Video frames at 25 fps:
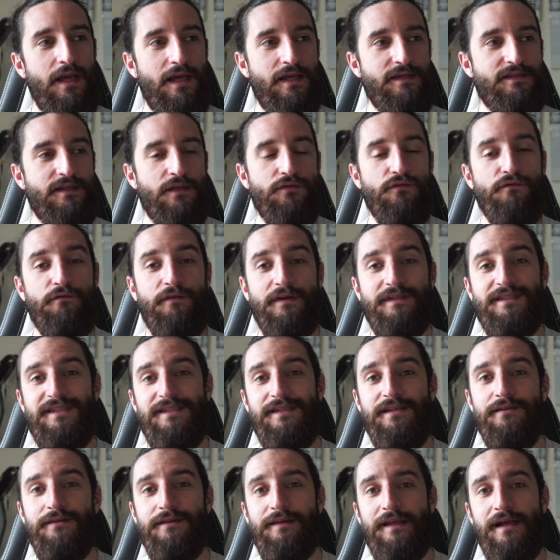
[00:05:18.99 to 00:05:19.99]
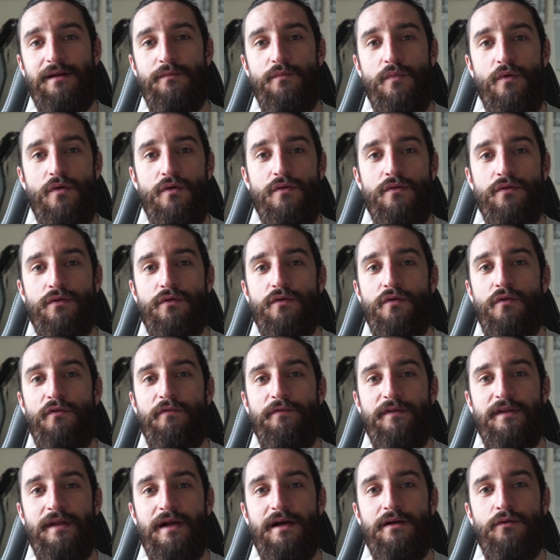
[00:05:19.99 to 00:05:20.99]
et ça nous fatigue tellement qu'au
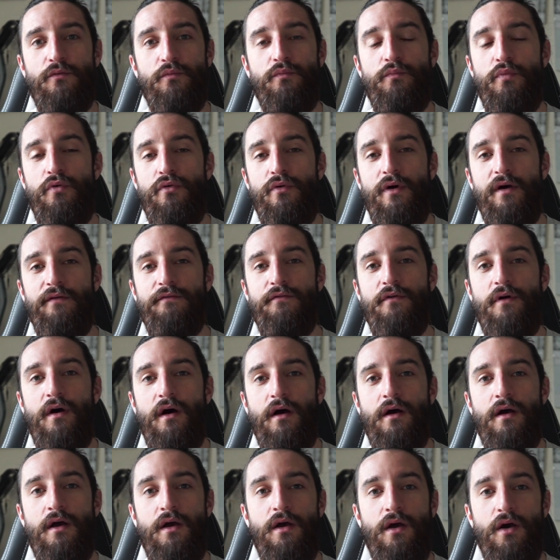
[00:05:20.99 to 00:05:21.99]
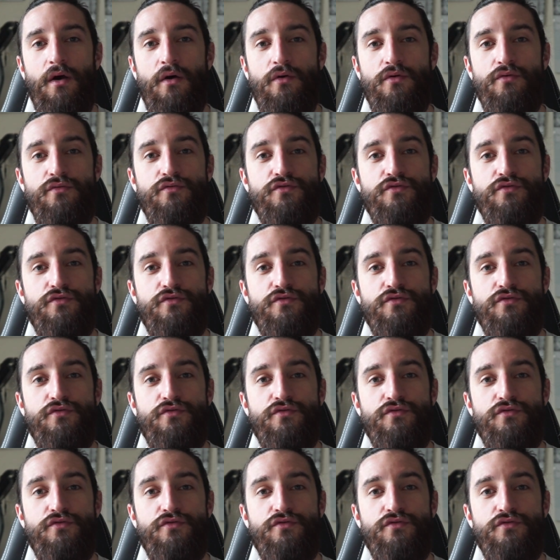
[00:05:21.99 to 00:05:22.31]
final, on peut avoir euh,